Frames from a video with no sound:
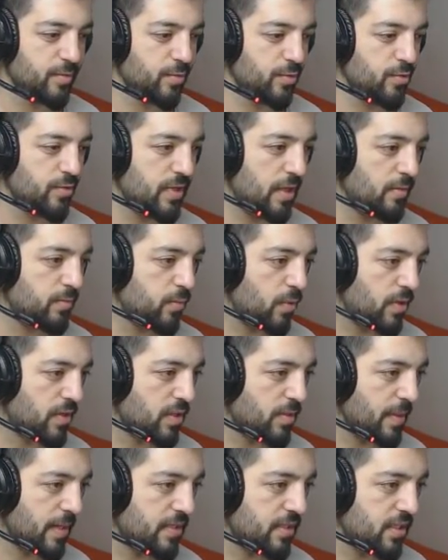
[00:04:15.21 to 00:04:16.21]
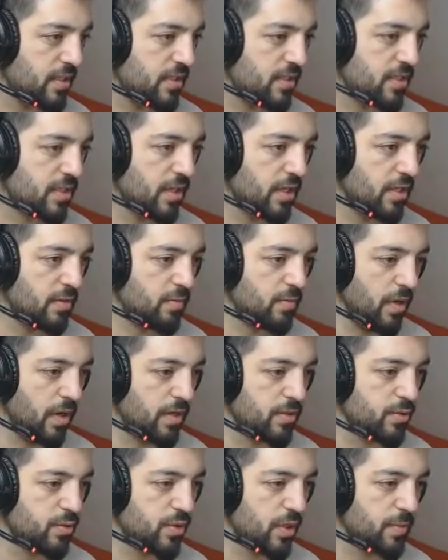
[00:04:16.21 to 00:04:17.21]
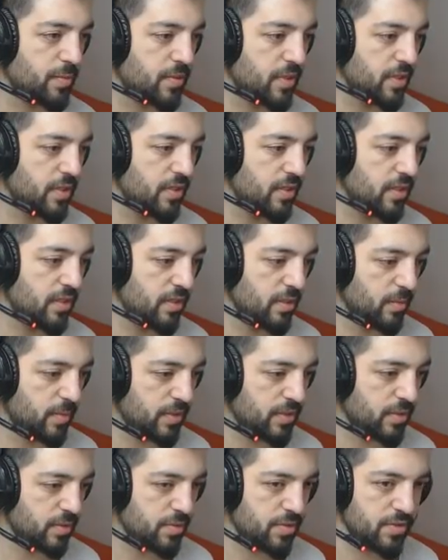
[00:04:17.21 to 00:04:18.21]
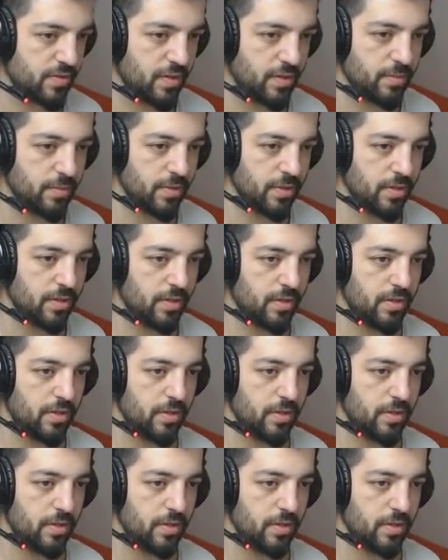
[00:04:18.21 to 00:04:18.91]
Bu güzel. Bu arada ben şeyi çıkarayım ya. Şu şapkanın yerine başka bir şey var mı?